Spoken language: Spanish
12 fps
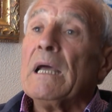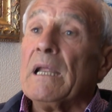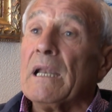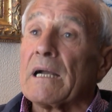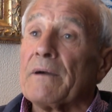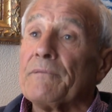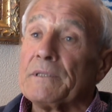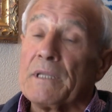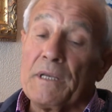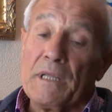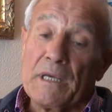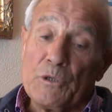en la
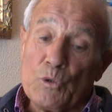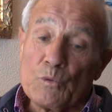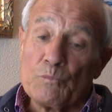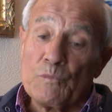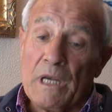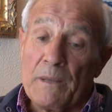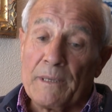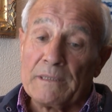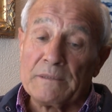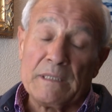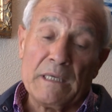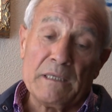cafetería. Yo me
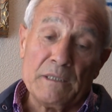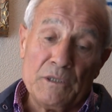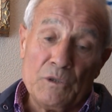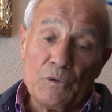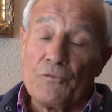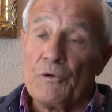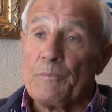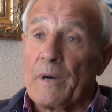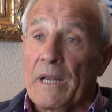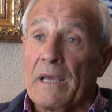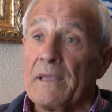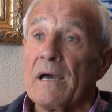levanté y yo fui
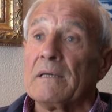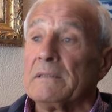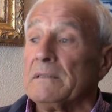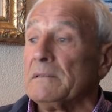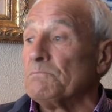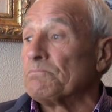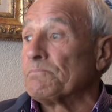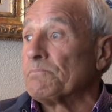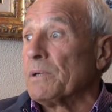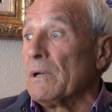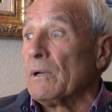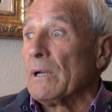para allá y
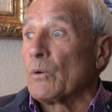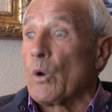eh,